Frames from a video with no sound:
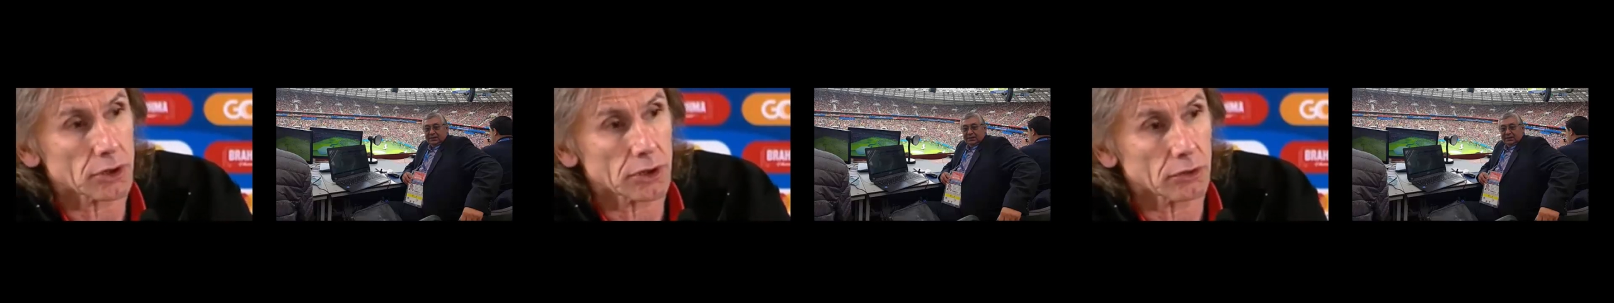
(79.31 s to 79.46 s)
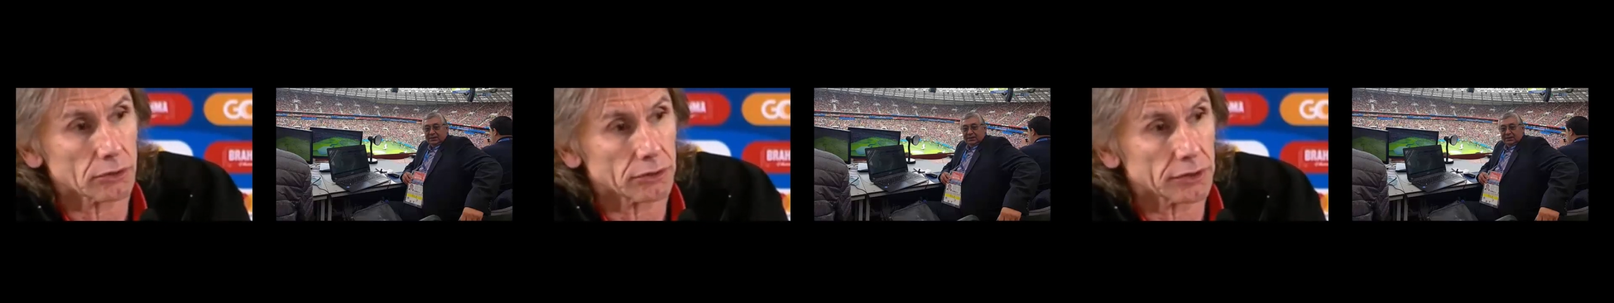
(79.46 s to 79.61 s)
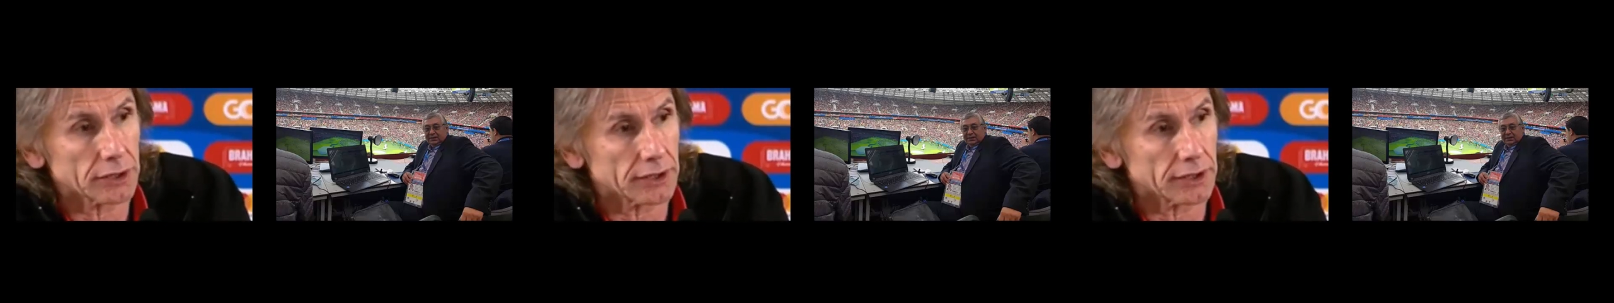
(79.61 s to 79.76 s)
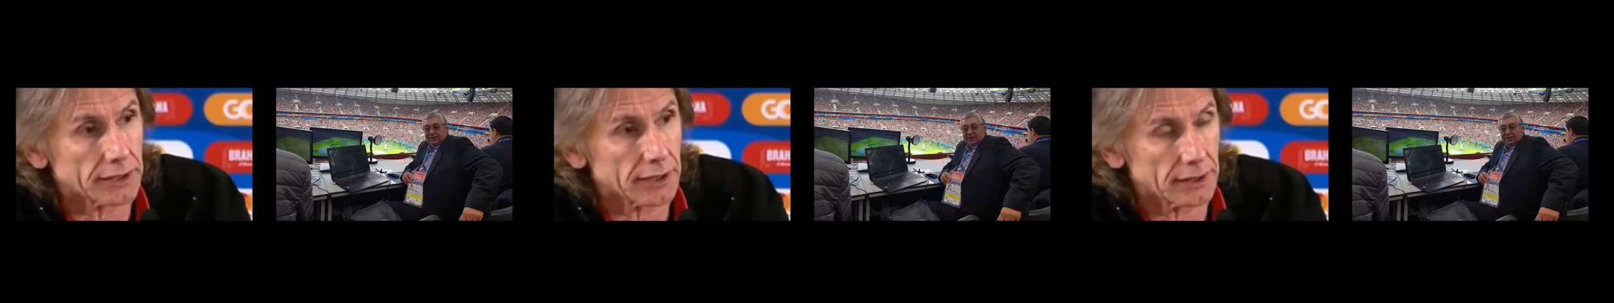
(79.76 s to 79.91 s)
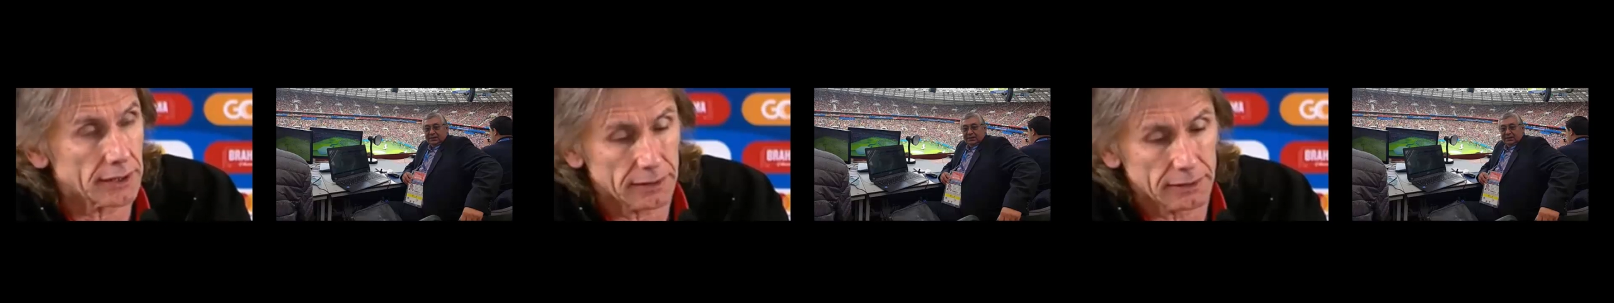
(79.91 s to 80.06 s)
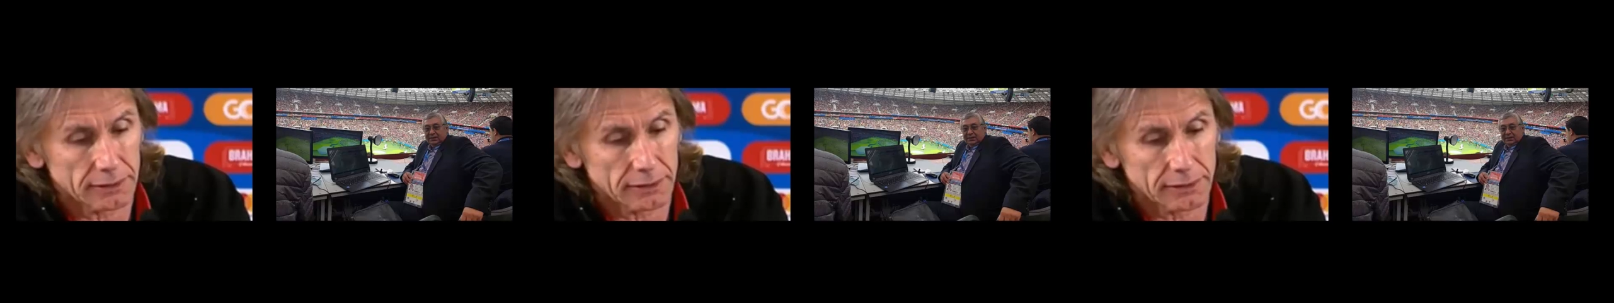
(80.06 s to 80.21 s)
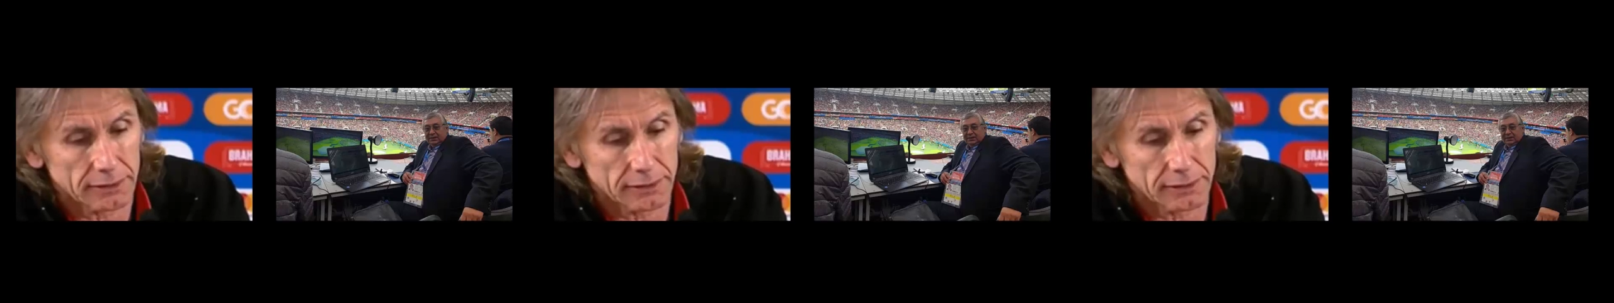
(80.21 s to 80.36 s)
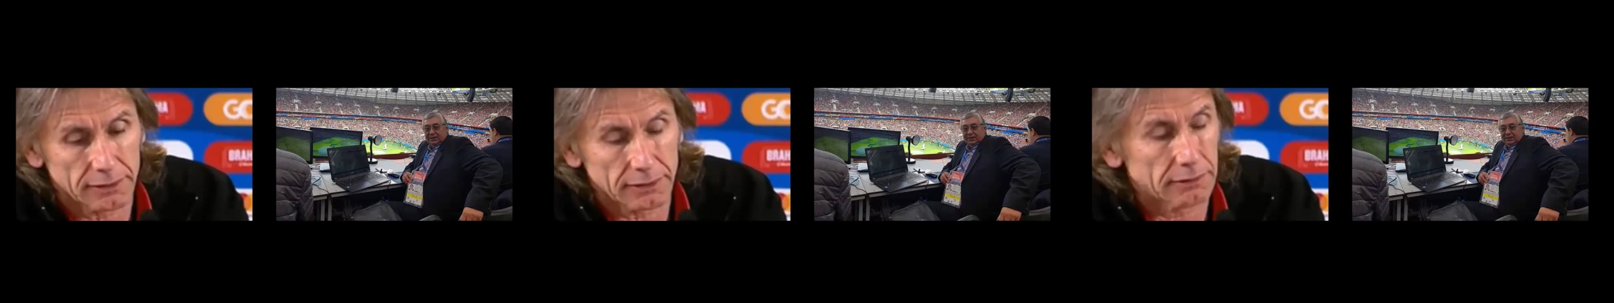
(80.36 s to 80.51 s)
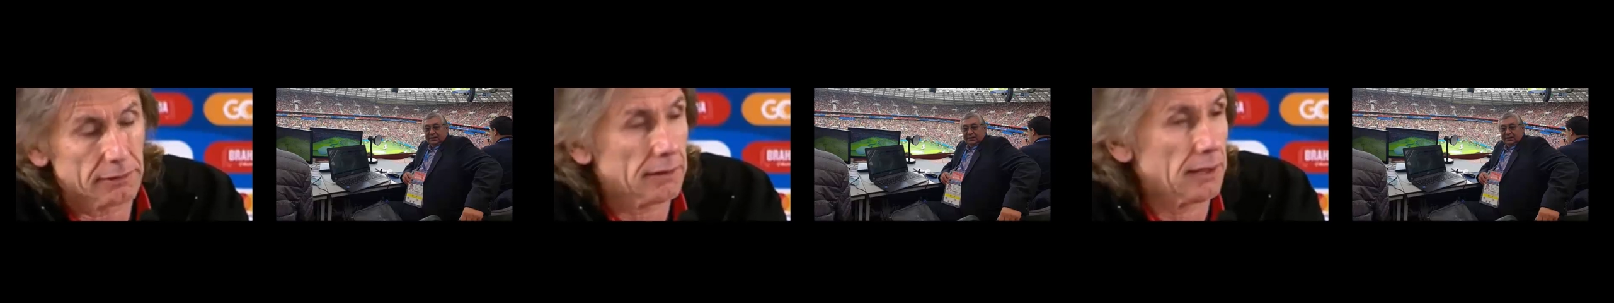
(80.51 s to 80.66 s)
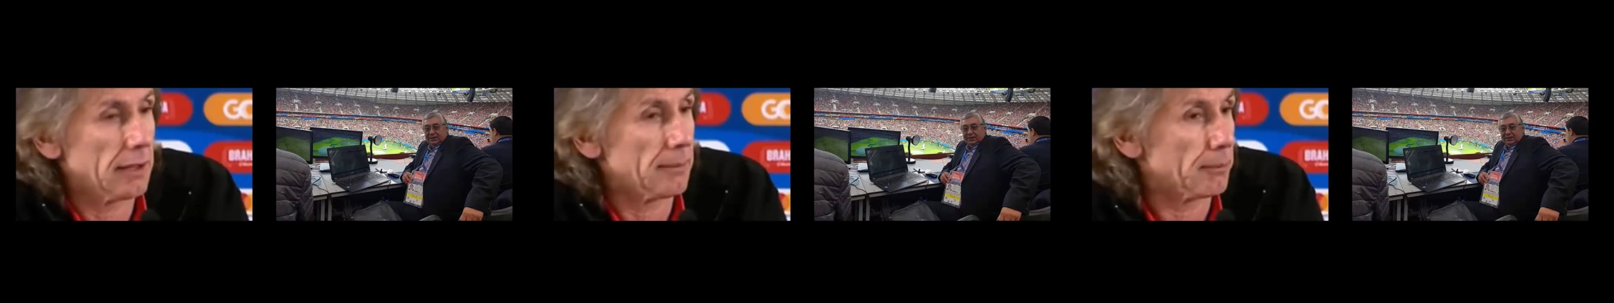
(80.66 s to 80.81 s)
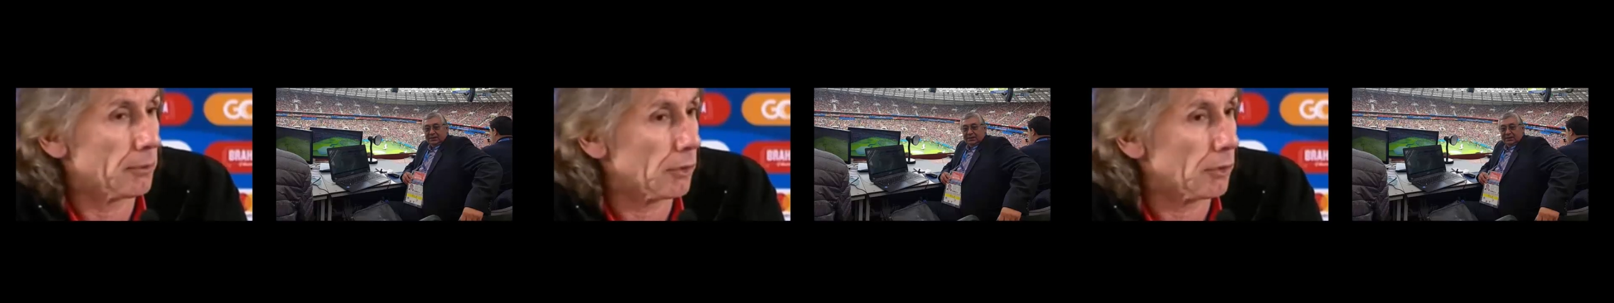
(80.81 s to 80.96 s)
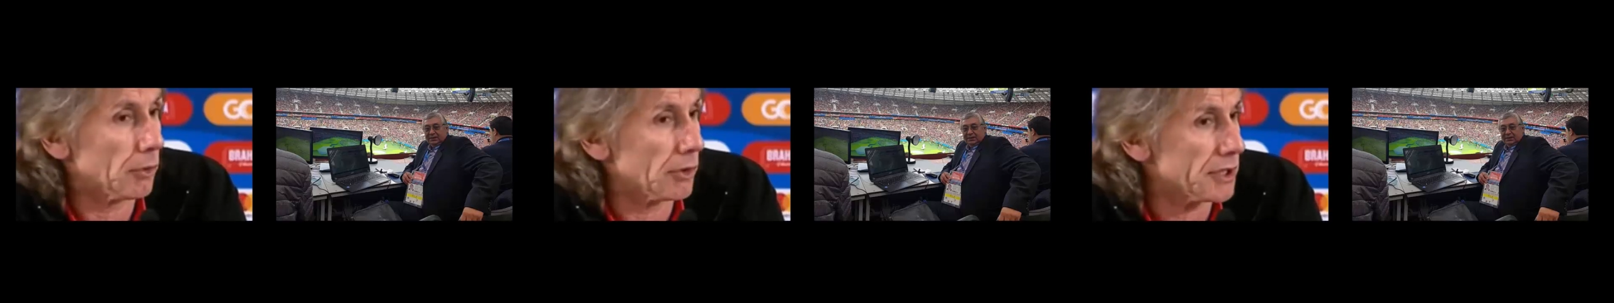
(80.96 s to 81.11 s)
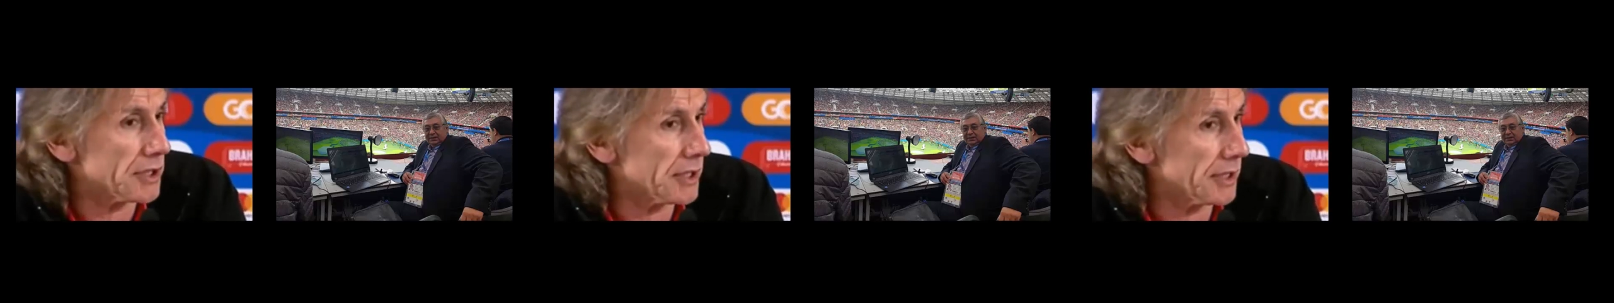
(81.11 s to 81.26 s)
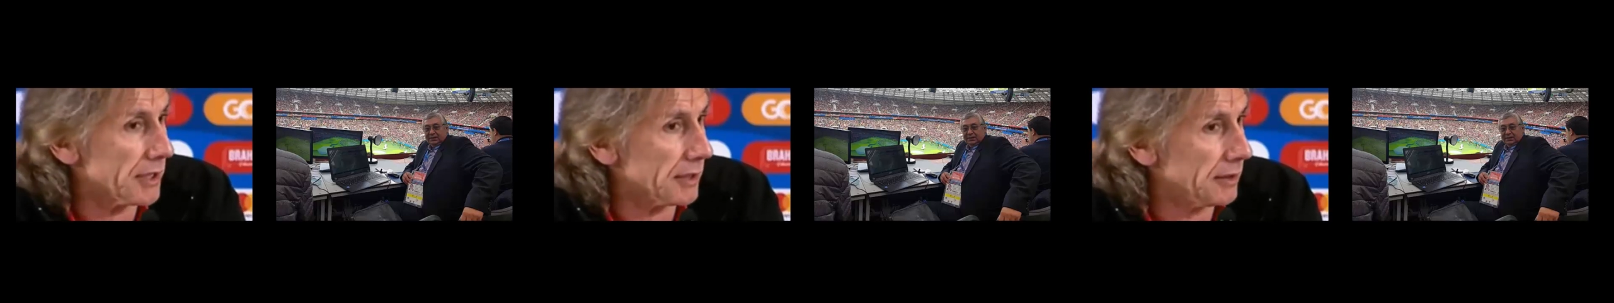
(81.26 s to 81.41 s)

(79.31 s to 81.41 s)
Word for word: contesta. ¿Qué le puedo decir?